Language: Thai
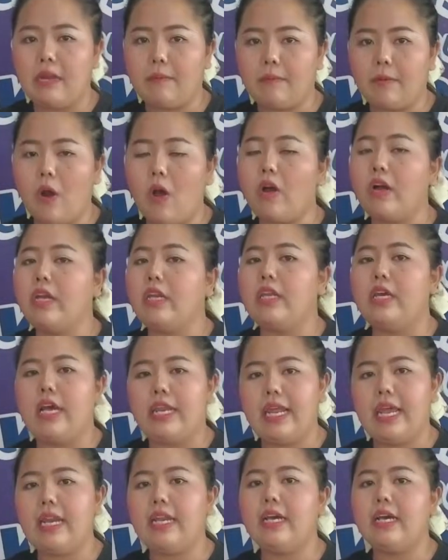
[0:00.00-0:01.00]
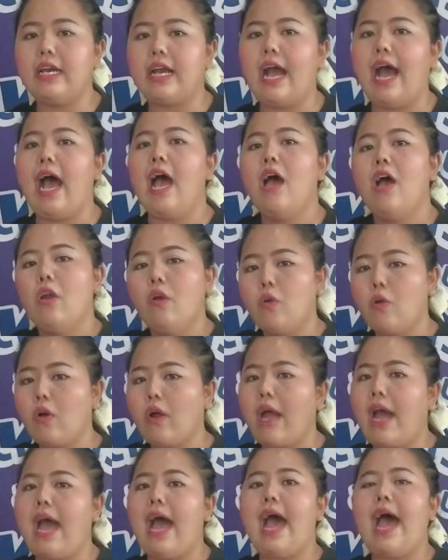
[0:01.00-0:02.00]
รับรองเงินเดือนได้เลยค่ะ ลูก
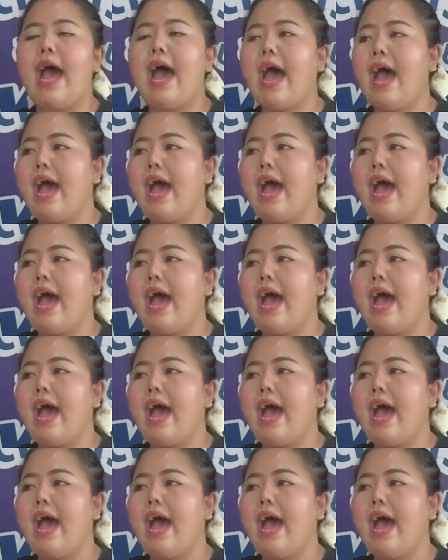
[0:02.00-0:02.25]
ค้า